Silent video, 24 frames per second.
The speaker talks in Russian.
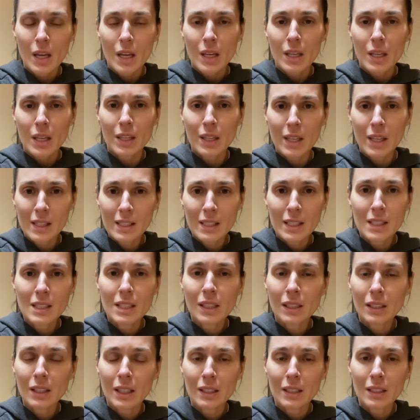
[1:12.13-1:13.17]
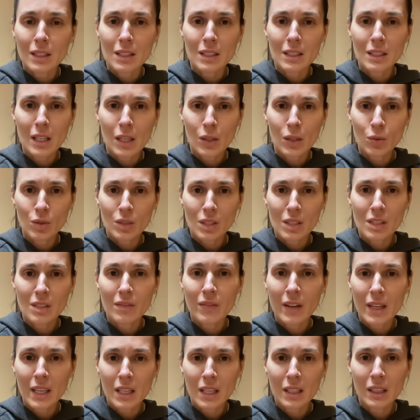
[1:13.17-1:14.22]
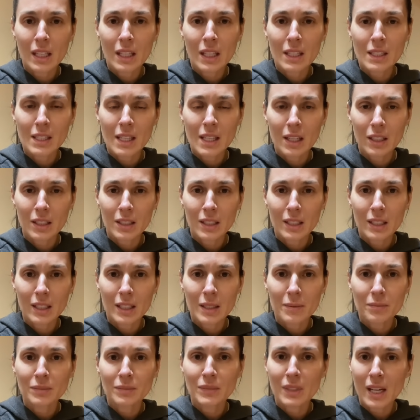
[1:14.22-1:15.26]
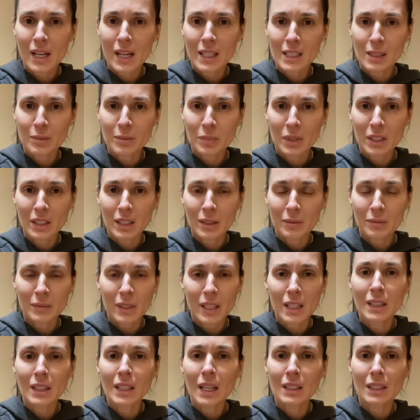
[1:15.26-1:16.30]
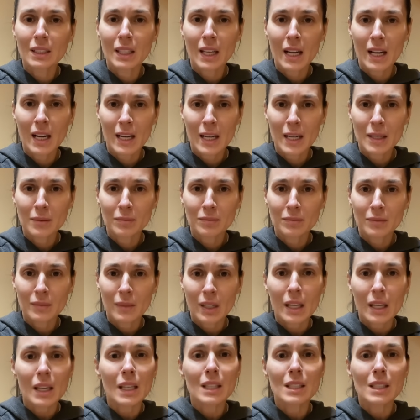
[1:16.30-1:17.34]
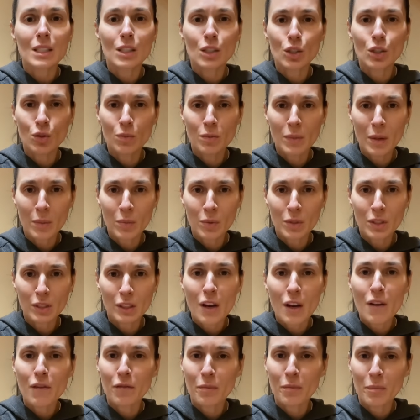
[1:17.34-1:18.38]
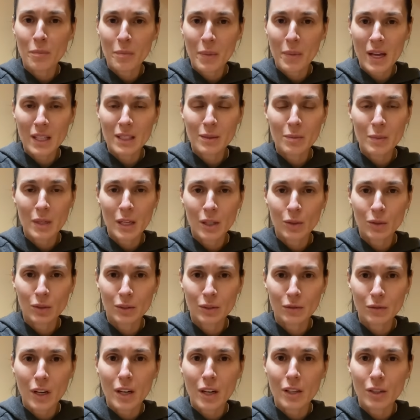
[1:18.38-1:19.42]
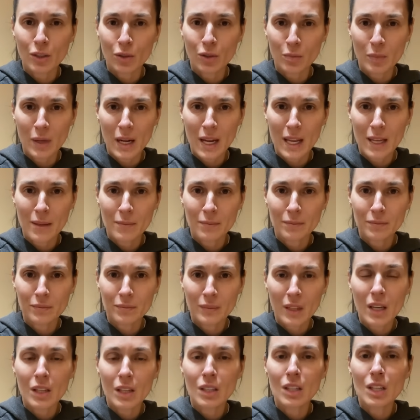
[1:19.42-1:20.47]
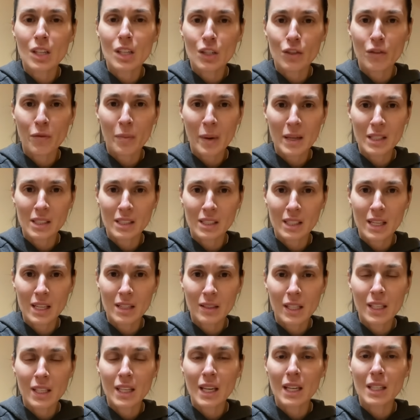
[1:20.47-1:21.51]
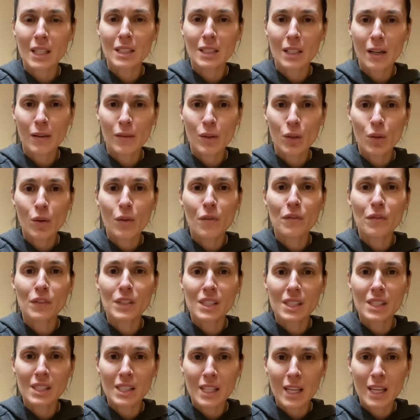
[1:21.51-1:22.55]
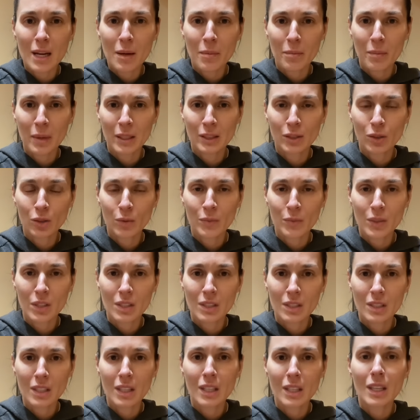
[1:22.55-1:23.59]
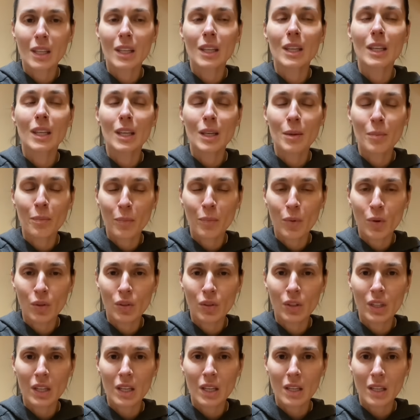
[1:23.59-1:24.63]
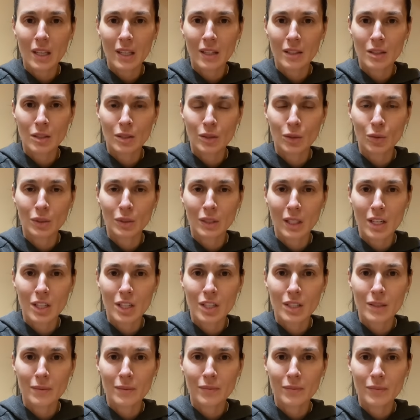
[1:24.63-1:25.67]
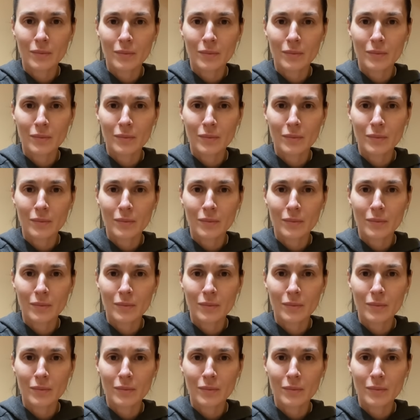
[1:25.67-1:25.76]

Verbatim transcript: И если солдаты сдаются с военной техникой, транспортом и так далее, сумма будет в 5 миллионов рублей – Ниже в посте я оставлю все подробности и полный инструктаж.